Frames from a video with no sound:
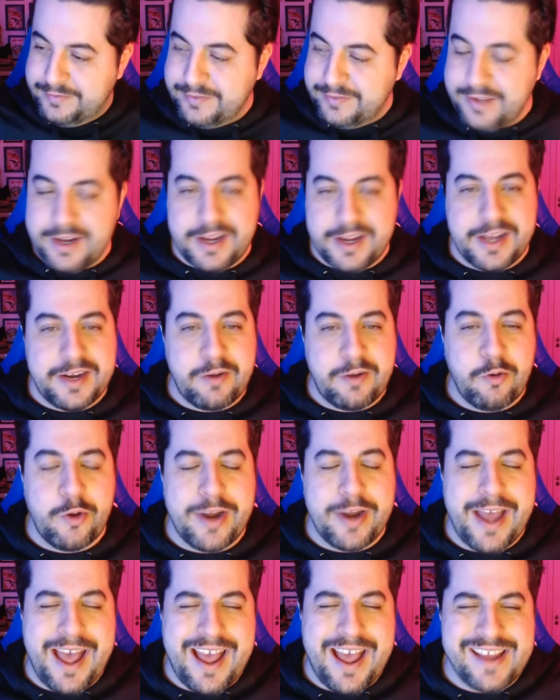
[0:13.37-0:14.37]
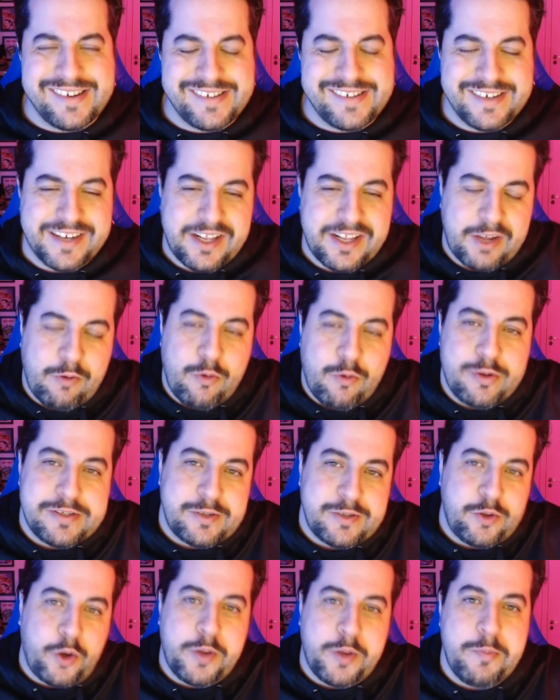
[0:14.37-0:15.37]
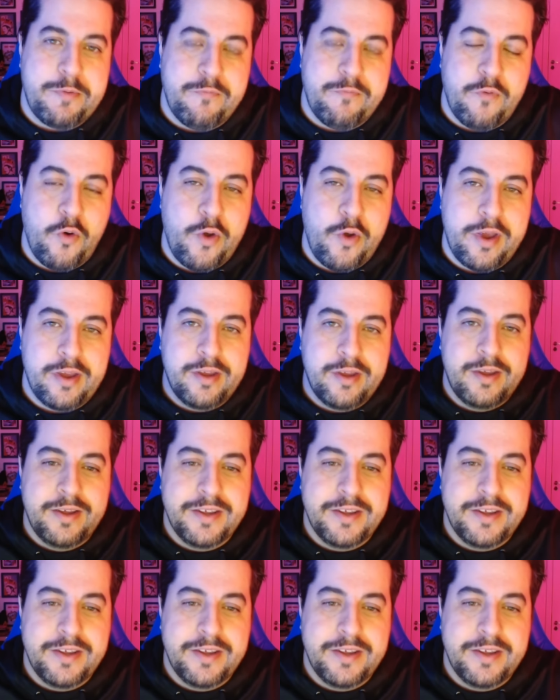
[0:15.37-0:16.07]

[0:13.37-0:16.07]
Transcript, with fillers: Na cara, na coragem, aquela coisa, toque me voe,